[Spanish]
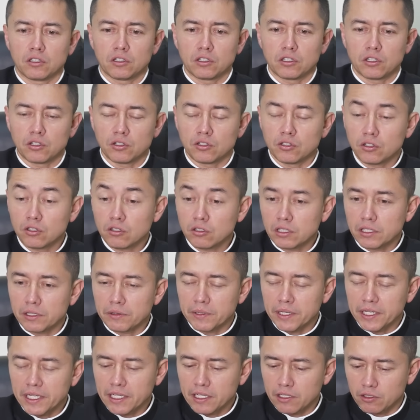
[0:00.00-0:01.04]
Dios nos
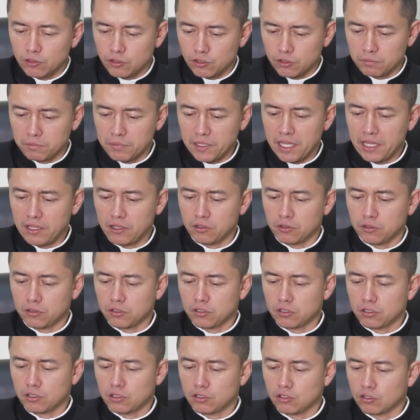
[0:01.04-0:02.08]
libera de los
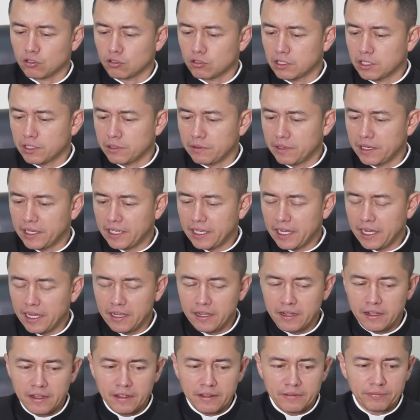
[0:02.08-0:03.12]
miedos, nos
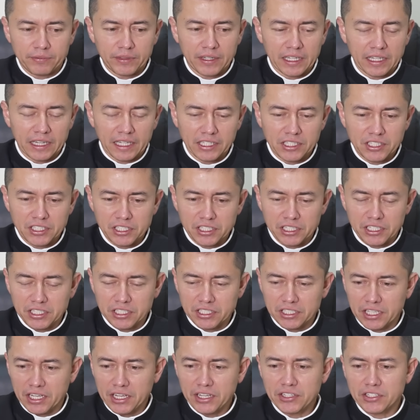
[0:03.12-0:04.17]
libera de las
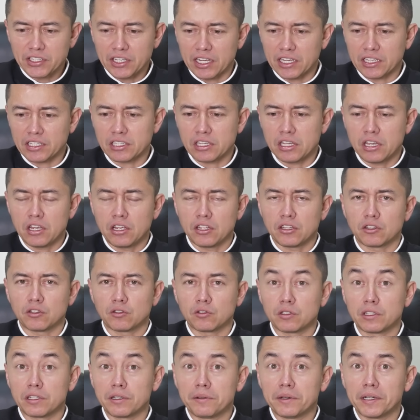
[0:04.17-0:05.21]
tristezas,
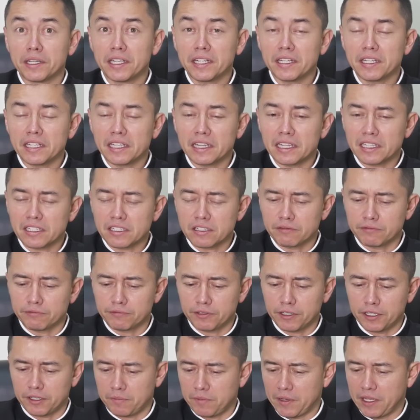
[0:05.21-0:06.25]
nos libera de las
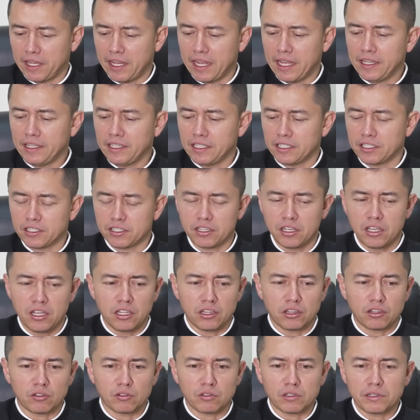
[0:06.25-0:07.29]
enfermedades,
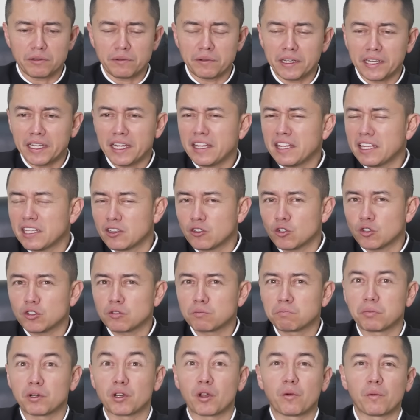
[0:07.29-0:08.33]
nos libera de los
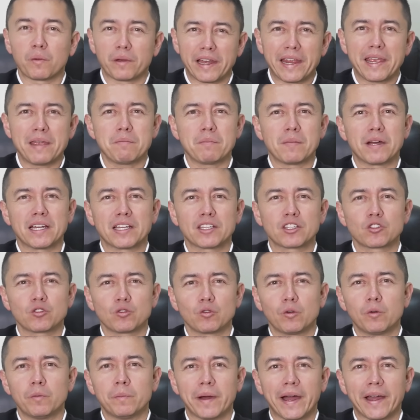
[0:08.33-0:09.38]
problemas
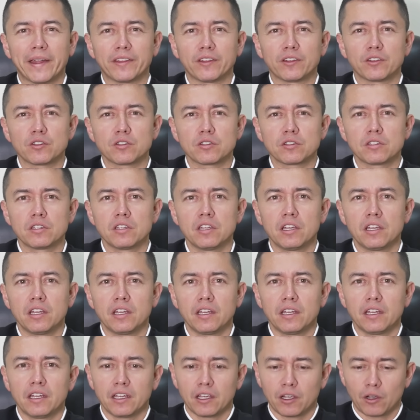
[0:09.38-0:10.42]
humanos.
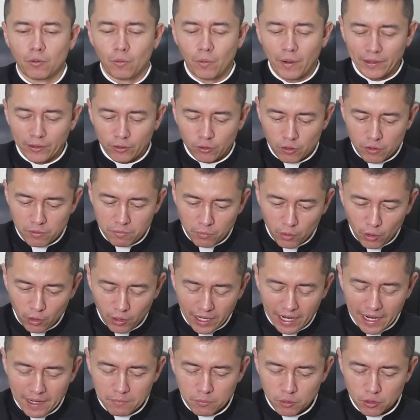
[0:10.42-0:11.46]
Cuando
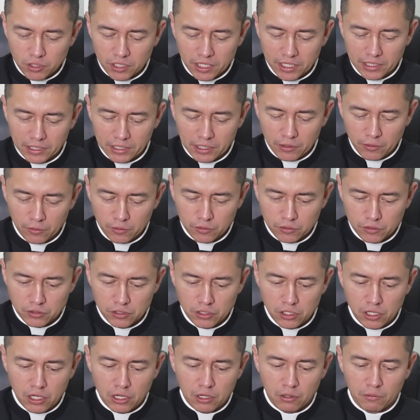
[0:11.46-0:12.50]
invocamos a Dios,
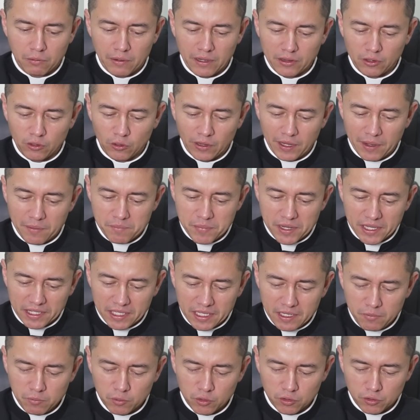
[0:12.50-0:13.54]
cuando le
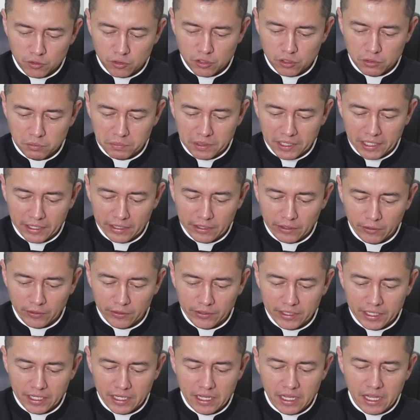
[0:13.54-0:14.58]
pedimos nos
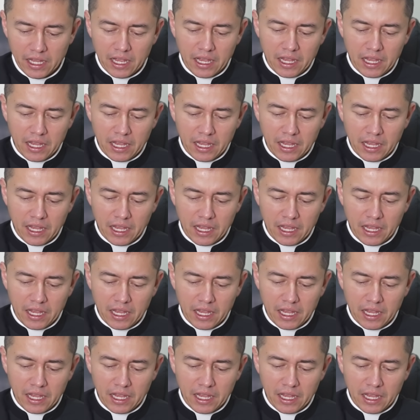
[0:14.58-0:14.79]
perdone,